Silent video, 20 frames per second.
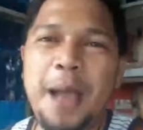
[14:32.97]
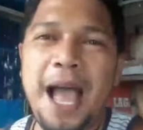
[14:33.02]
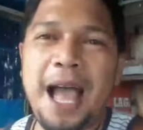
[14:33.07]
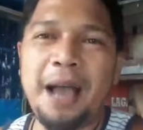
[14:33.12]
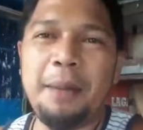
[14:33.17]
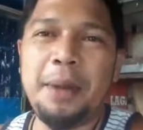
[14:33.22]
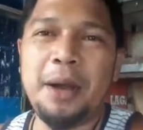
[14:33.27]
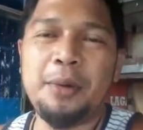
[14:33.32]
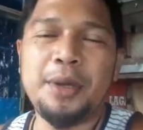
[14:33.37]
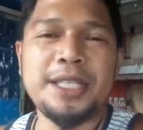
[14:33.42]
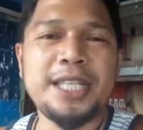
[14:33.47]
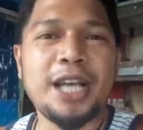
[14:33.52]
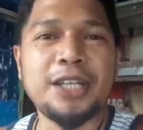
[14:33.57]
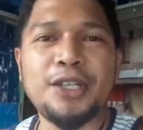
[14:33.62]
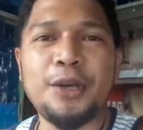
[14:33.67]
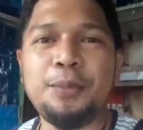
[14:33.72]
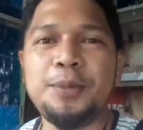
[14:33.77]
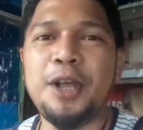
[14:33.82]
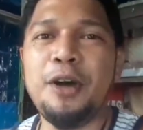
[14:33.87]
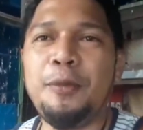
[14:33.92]
Mga kabagwis,
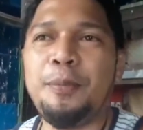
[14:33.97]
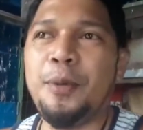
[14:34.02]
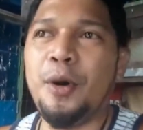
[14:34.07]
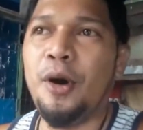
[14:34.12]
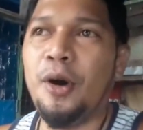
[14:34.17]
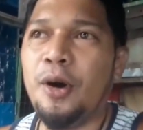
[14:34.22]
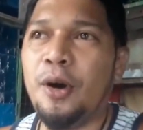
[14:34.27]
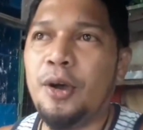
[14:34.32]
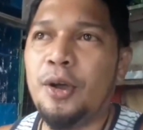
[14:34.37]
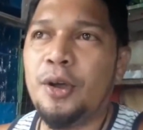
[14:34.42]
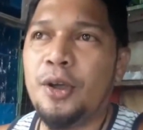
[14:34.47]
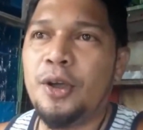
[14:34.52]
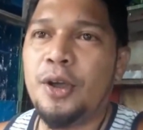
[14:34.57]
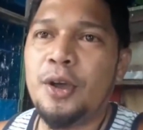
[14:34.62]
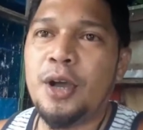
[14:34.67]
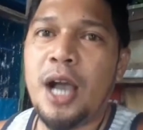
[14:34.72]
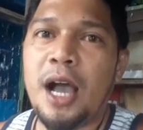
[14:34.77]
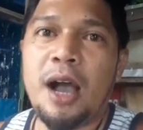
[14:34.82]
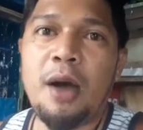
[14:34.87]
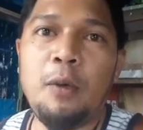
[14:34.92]
as of now po,
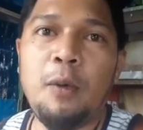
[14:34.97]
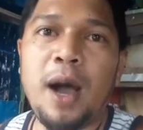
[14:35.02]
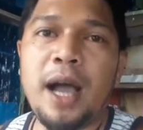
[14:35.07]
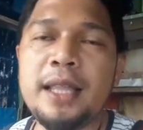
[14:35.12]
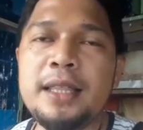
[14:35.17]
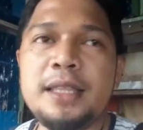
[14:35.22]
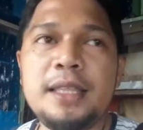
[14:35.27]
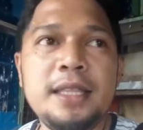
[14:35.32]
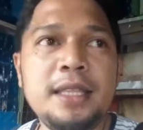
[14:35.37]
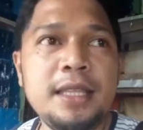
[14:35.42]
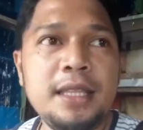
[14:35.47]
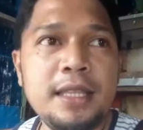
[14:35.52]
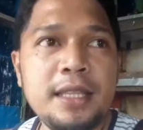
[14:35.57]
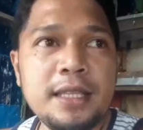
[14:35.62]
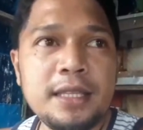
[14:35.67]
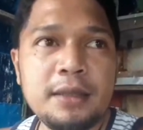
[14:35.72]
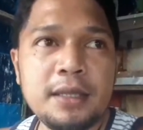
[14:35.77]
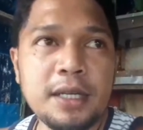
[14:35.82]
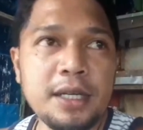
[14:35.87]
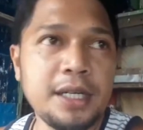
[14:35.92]
uh, ah,
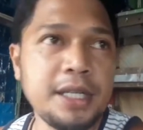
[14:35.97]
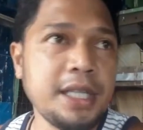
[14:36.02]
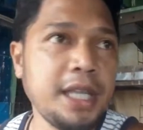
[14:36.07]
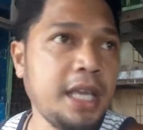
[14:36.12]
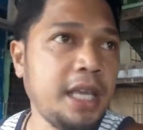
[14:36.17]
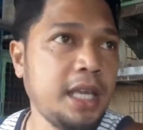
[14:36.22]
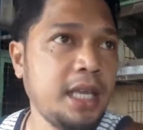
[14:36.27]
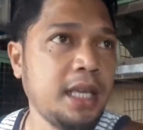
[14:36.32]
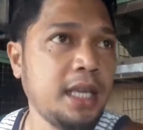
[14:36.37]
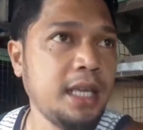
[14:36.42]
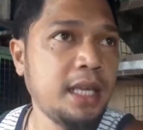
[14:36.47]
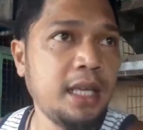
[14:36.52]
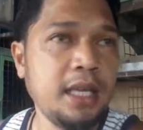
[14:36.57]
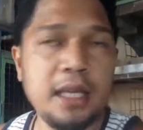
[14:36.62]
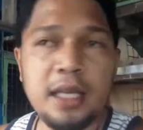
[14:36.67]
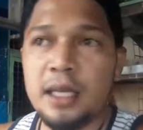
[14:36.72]
1.30